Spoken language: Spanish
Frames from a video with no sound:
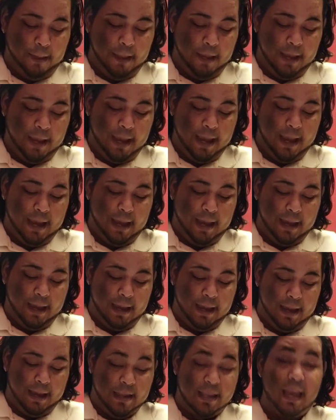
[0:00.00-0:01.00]

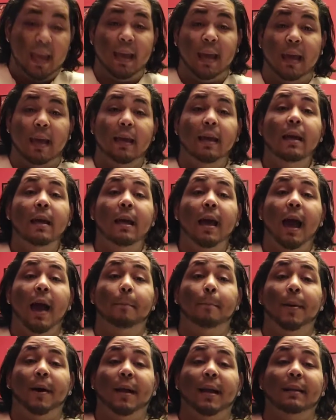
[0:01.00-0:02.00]
eh, llegue
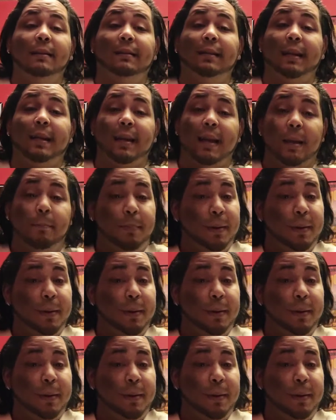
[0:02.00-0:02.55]
para entrenar,